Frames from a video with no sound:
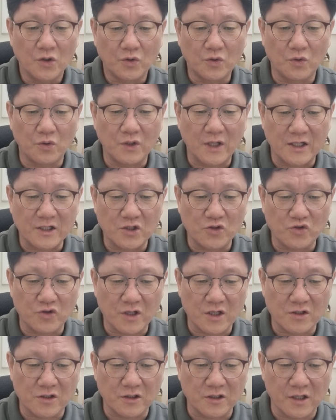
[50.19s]
또 다시
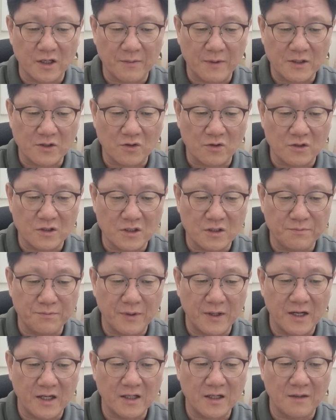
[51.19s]
주께서 그의 백성을
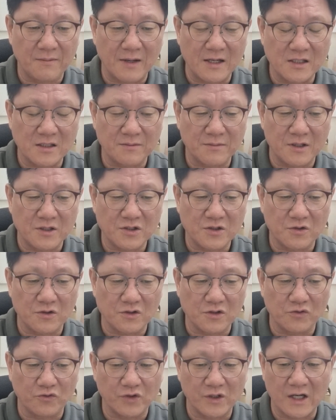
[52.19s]
심판하리라 말씀하신
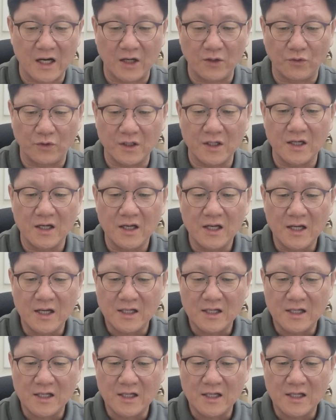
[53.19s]
것을 우리가 아노니